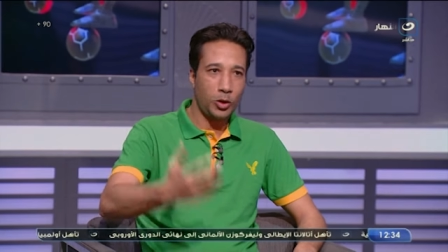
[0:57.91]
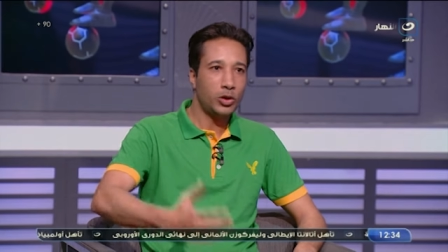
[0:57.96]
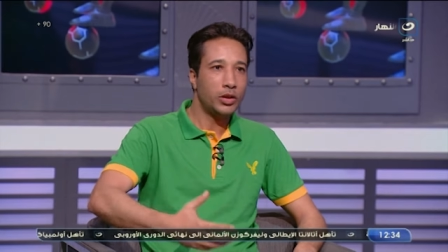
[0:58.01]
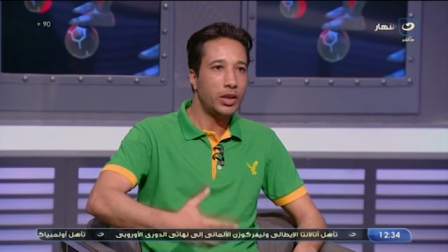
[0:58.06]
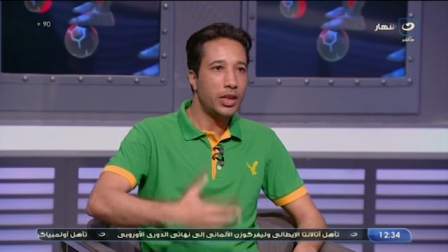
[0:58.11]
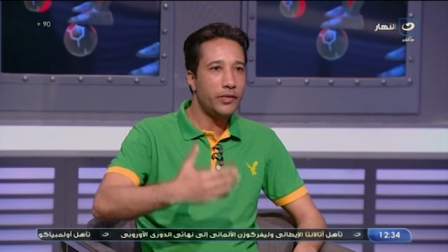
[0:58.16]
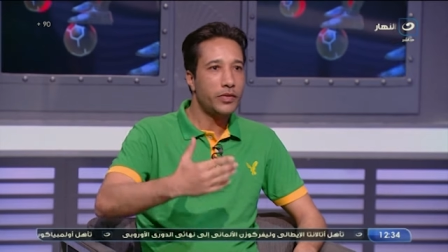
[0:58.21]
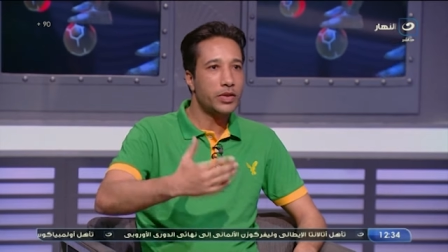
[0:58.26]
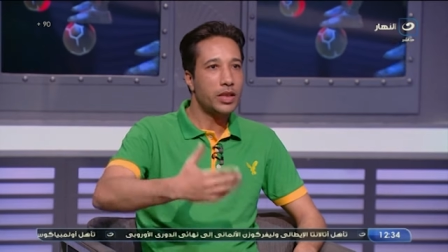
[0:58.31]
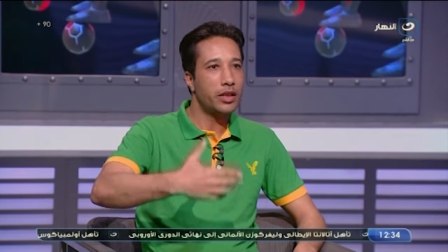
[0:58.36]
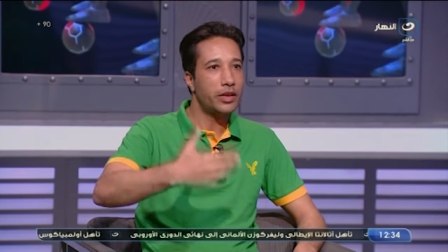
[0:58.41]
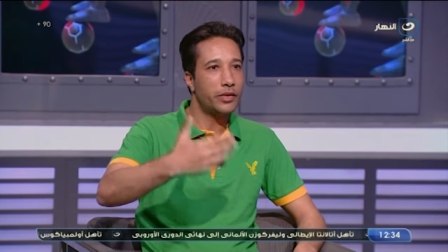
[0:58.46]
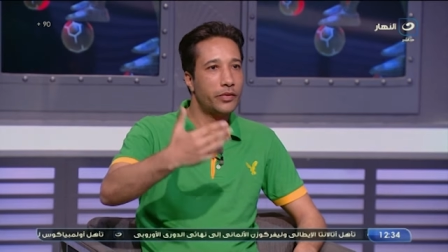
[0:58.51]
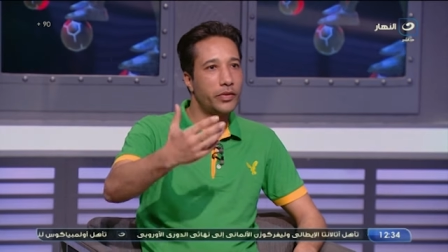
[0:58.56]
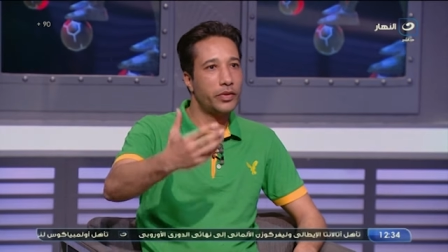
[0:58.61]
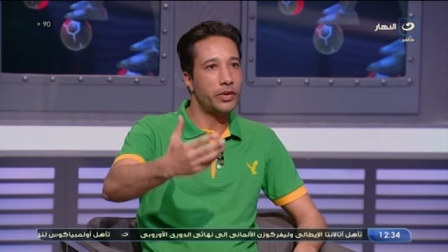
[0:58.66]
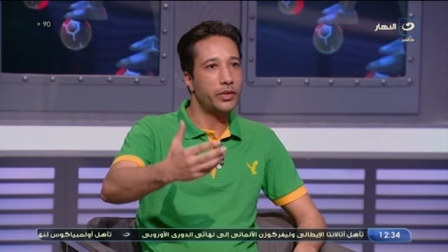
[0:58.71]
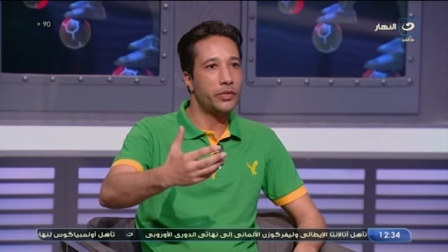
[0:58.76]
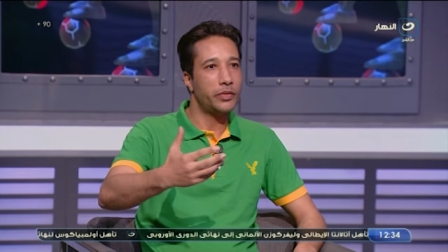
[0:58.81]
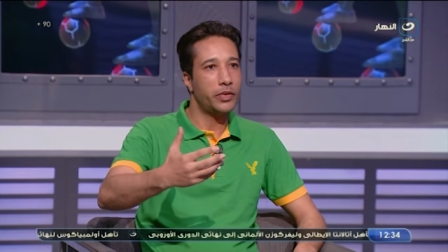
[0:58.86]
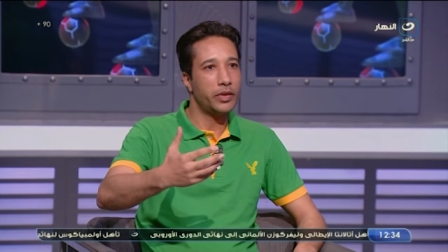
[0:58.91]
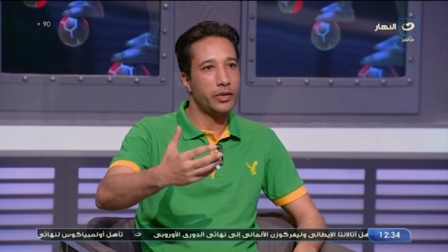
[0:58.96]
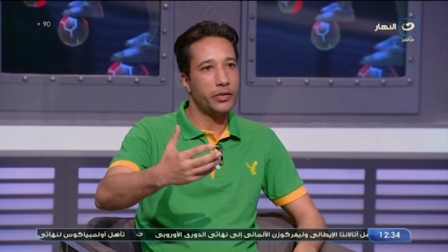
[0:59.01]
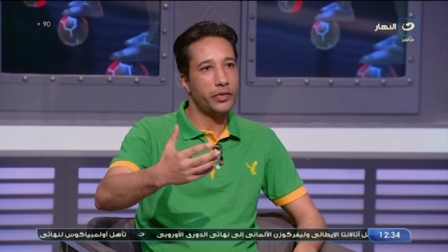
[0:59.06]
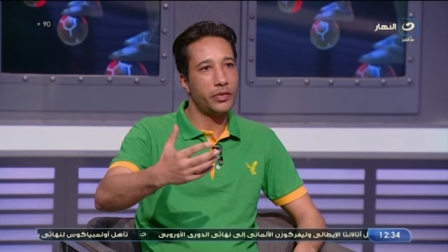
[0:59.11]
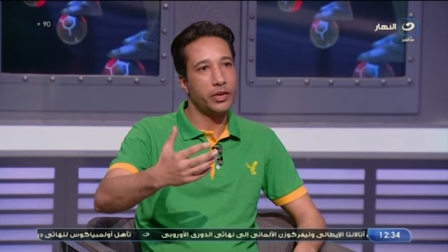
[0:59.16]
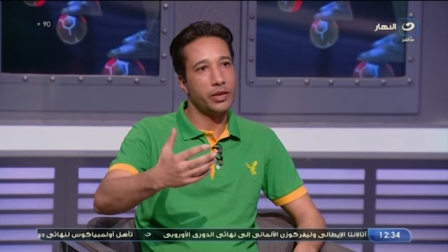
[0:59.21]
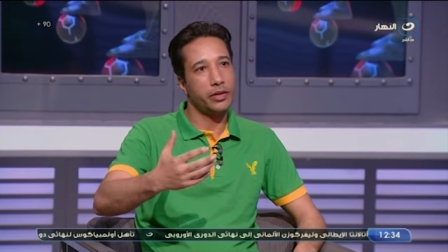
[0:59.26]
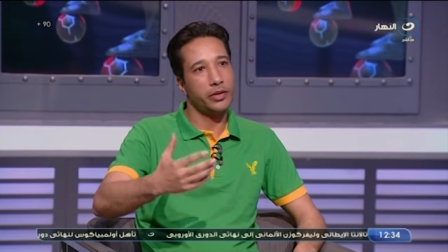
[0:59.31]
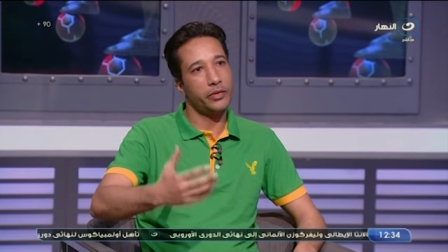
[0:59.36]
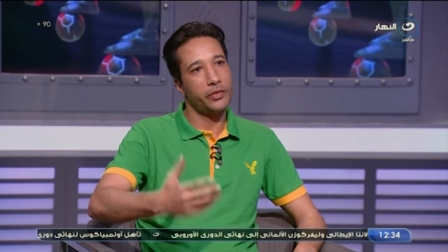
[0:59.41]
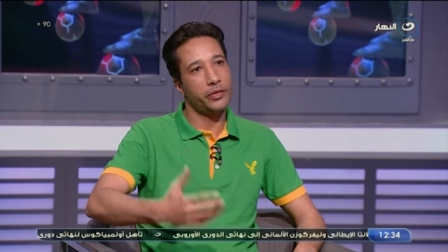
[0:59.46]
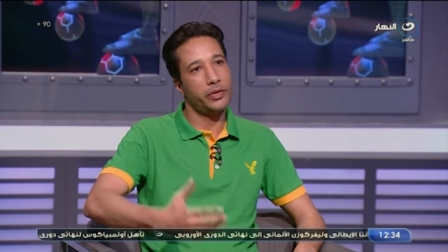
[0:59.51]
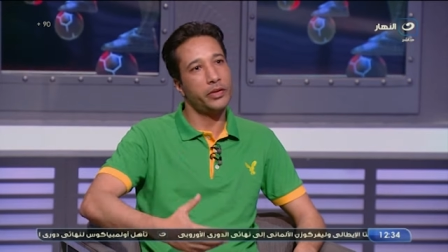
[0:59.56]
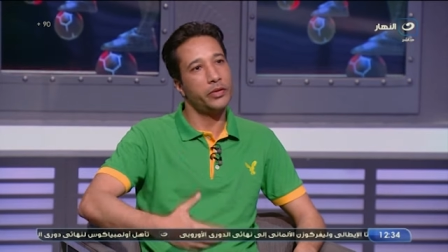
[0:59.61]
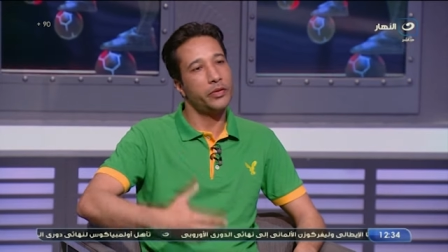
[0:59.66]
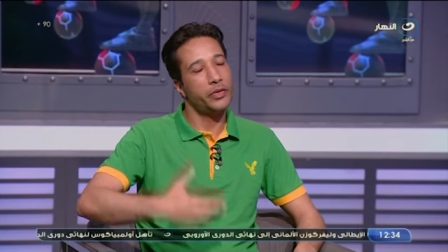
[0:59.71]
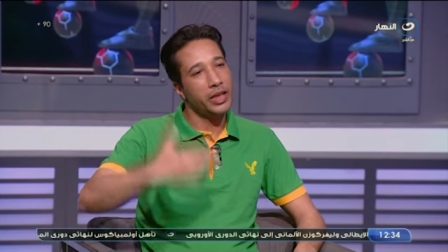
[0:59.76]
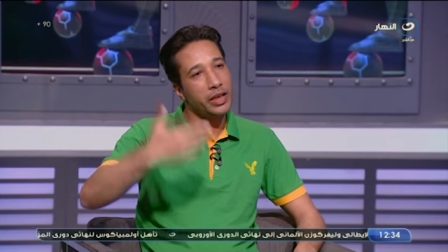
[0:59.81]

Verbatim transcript: حط نفسك في في في